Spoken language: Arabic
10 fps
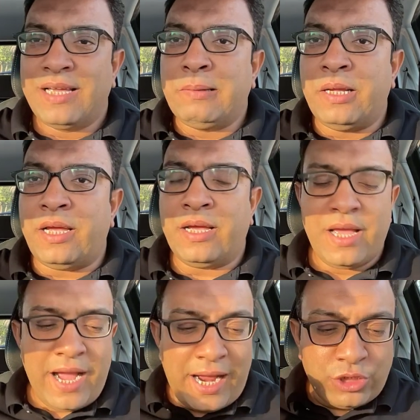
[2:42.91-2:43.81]
ليه
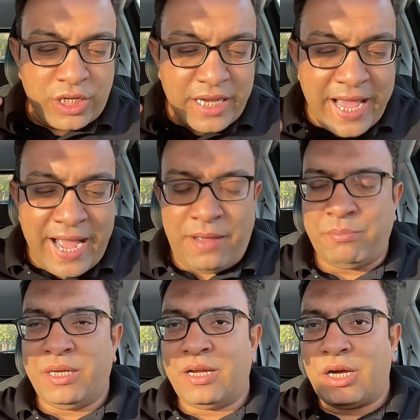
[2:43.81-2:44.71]
عشان
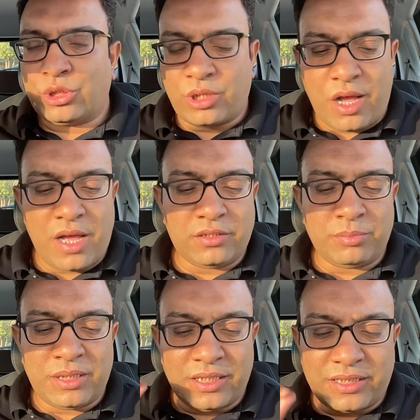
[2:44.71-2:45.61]
احمي الاشخاص
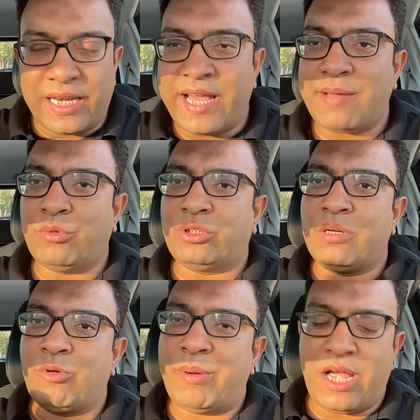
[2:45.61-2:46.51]
من التلامس
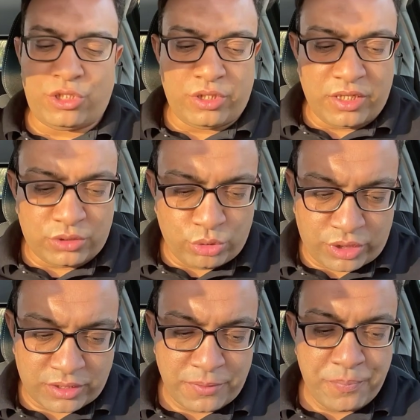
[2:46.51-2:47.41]
المباشر
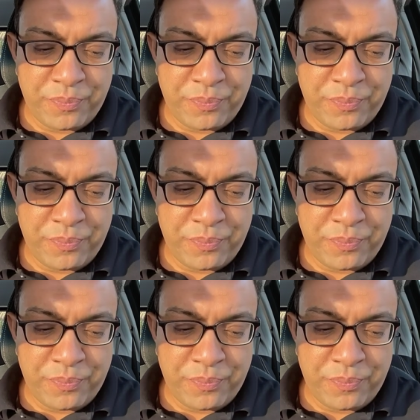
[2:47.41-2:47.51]
للسوكت